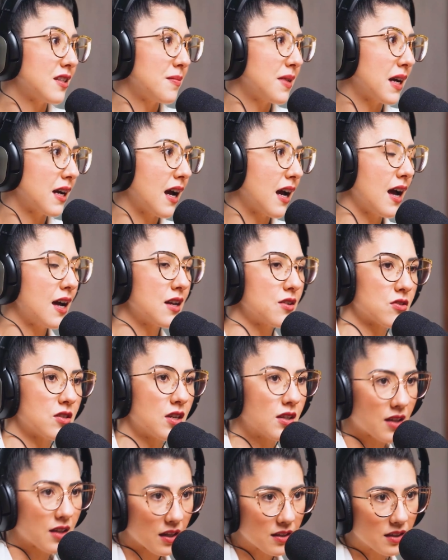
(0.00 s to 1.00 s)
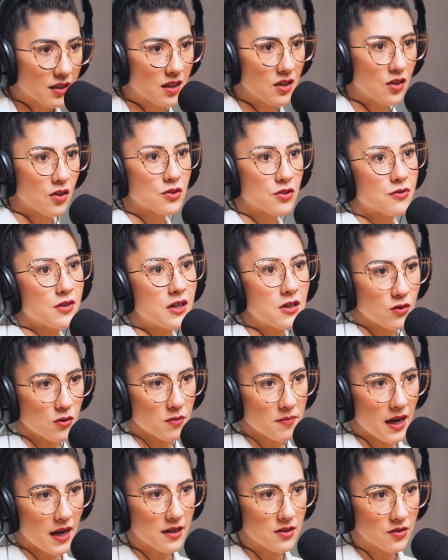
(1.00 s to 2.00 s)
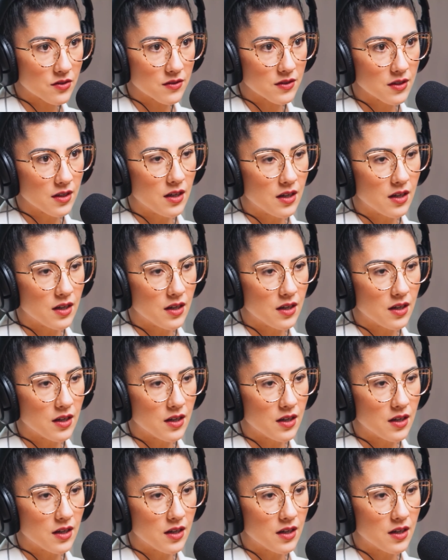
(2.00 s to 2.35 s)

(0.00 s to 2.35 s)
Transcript: na minha cara, eu sentado aqui, ó, de frente com o médico.